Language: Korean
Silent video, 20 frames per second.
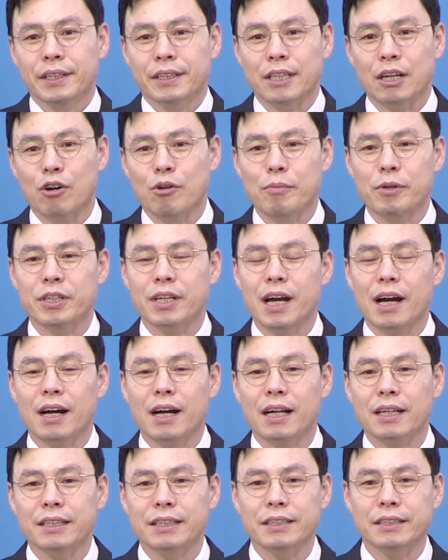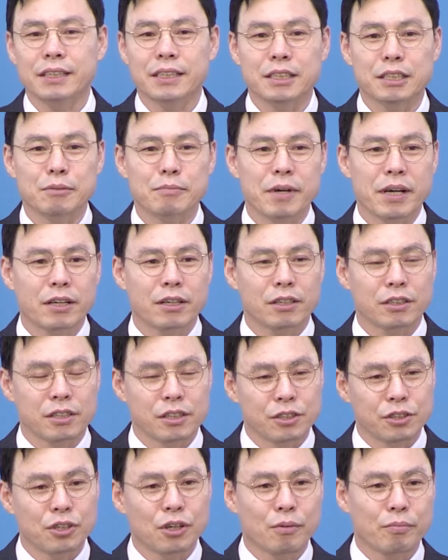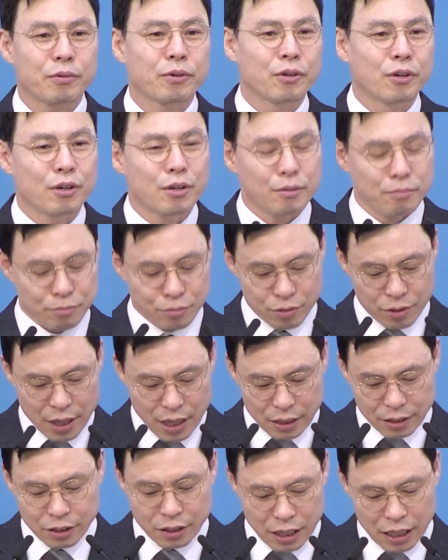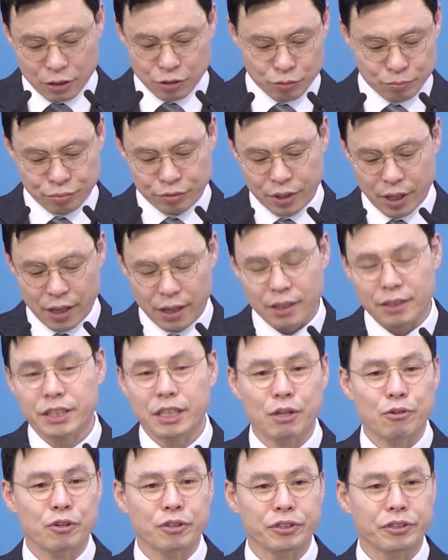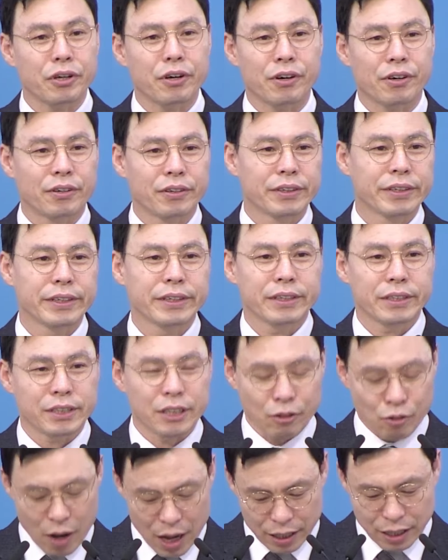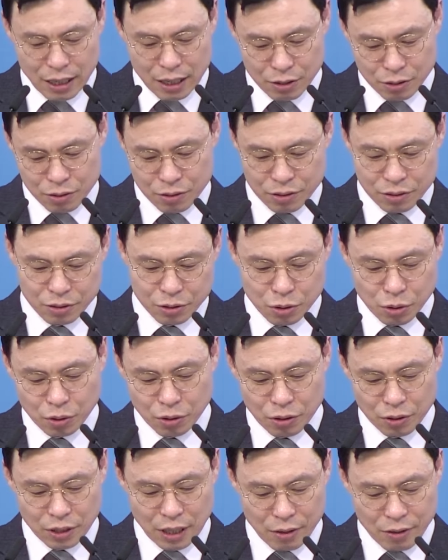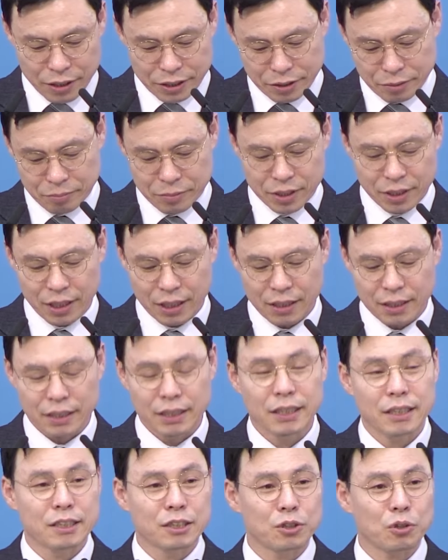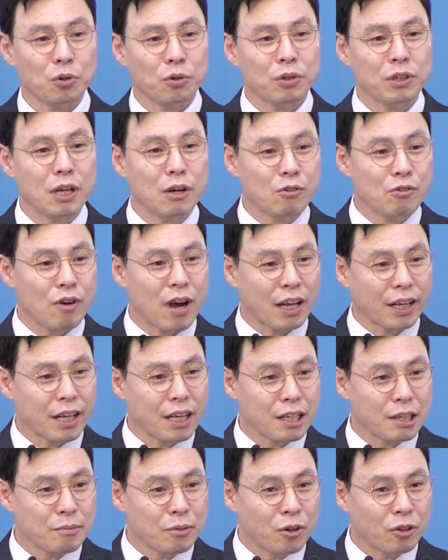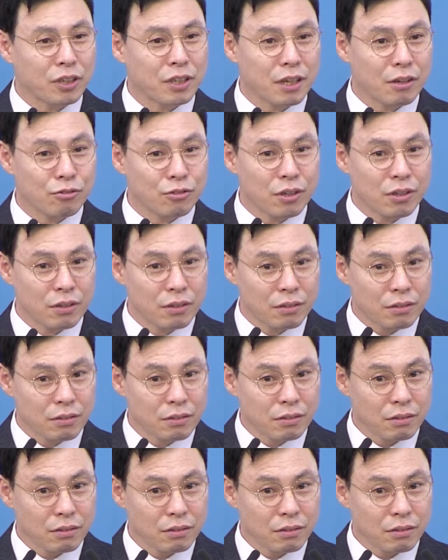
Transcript: 자, 어머니 하갈은 이스마엘을 들쳐업고 물 한 가죽 부대에 채워서 이제 광야로 쫓겨 나왔습니다. 그 쫓겨나온 광야 이름이 어디라고요?